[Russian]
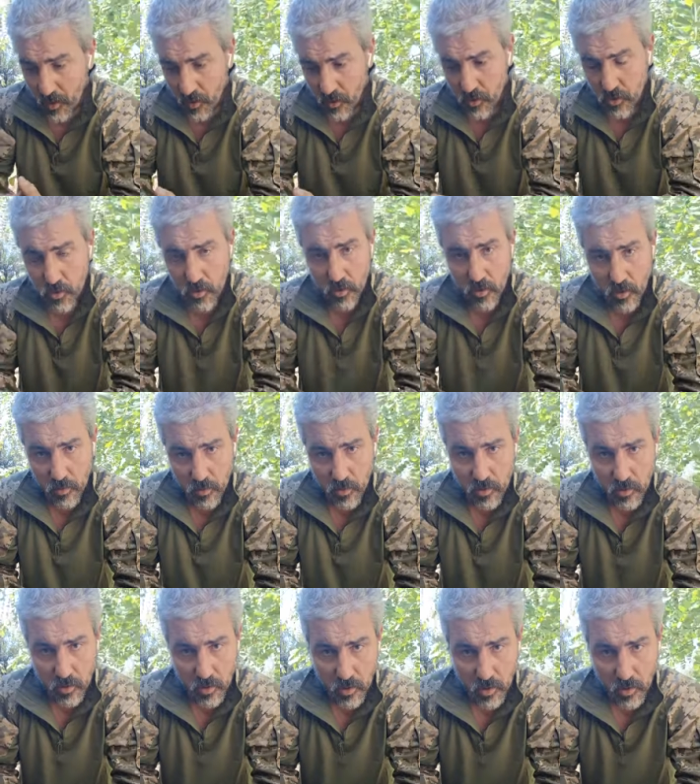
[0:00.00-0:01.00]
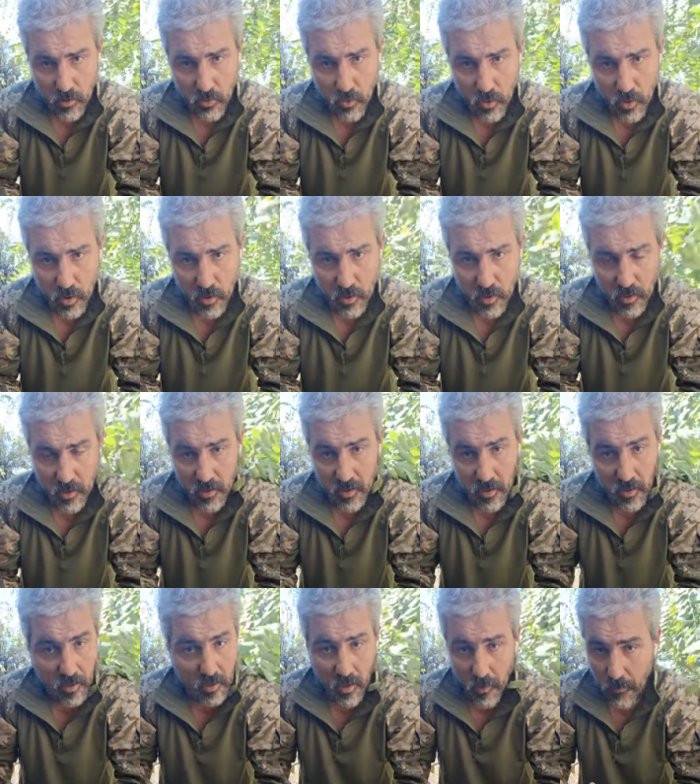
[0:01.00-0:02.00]
еще там что-то такое, да,
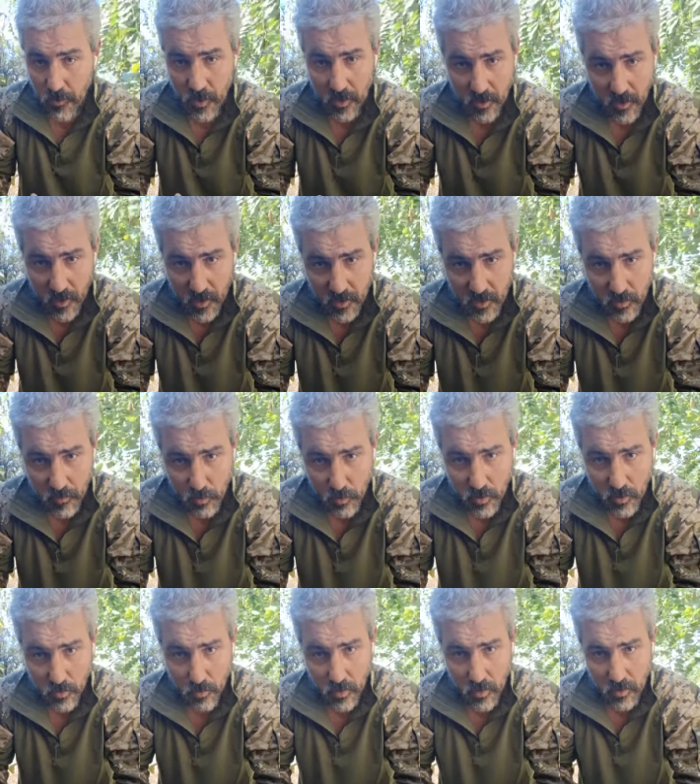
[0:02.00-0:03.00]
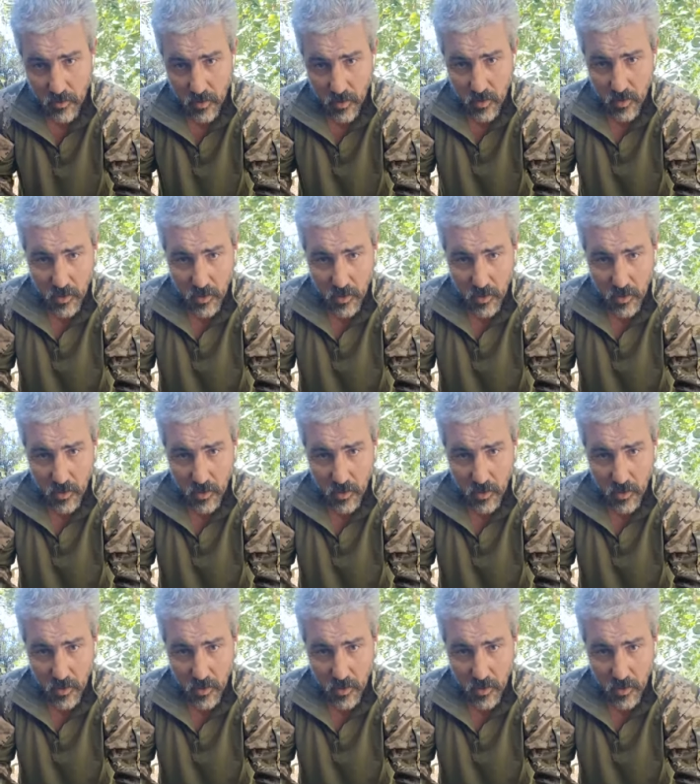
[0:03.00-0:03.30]
или там китайцев будем брать.